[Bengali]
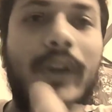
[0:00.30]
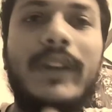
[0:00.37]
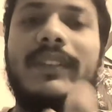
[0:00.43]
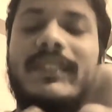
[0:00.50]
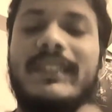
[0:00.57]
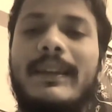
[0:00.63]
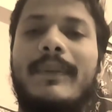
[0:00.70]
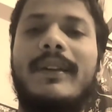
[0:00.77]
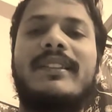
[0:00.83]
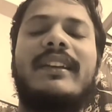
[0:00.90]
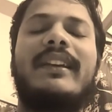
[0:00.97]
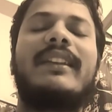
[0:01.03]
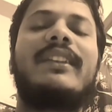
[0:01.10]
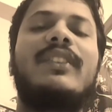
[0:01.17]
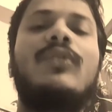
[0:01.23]
অগ্নি যে সিনেমাটা
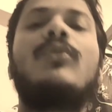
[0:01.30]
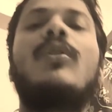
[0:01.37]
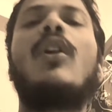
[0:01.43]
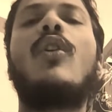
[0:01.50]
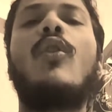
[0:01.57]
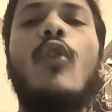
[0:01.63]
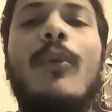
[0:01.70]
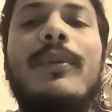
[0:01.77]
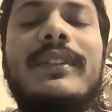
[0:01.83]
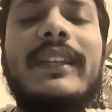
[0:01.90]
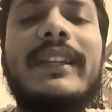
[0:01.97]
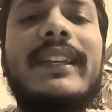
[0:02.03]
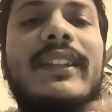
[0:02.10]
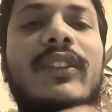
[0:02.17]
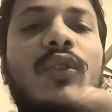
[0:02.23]
সেখানে কিন্তু
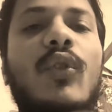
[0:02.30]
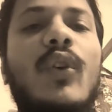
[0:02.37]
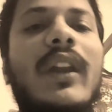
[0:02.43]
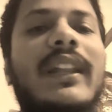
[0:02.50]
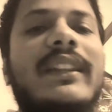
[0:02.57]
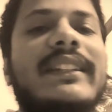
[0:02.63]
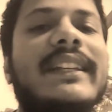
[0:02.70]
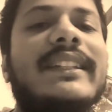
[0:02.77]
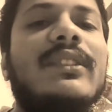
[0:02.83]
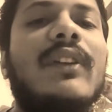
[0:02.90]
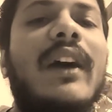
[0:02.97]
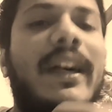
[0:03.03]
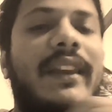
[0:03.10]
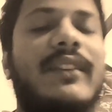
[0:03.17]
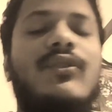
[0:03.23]
অভিষেকের কিন্তু গলা দিয়েছিল
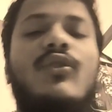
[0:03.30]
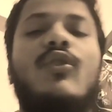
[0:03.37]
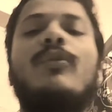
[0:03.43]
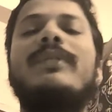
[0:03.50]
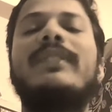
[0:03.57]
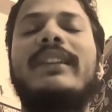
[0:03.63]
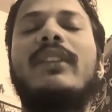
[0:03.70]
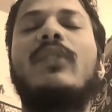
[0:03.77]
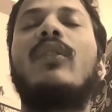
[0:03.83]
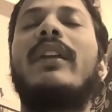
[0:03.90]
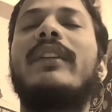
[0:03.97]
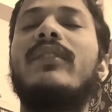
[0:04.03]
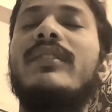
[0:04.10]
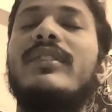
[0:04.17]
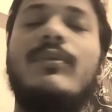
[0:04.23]
আরেকজন অভিষেকের
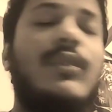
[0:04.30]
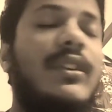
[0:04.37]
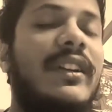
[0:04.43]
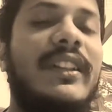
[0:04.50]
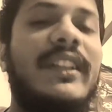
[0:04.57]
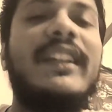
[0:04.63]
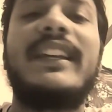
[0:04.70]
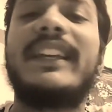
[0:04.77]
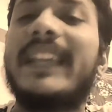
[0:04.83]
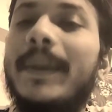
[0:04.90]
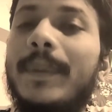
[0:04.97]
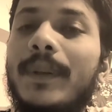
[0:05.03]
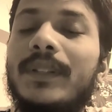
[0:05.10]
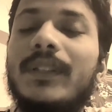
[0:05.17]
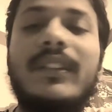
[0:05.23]
গলা কিন্তু নিজে বলেনি কে
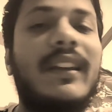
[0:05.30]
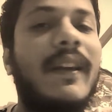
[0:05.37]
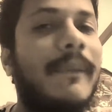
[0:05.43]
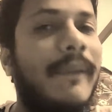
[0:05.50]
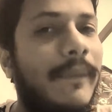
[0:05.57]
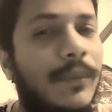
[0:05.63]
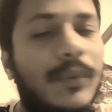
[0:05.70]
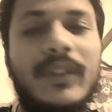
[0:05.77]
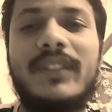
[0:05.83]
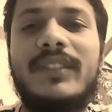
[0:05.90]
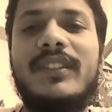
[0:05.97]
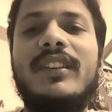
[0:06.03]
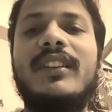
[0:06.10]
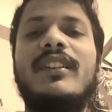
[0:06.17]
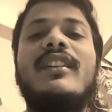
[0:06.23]
বলেছে তার নামটা আমি বলে
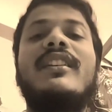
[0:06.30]
দিচ্ছি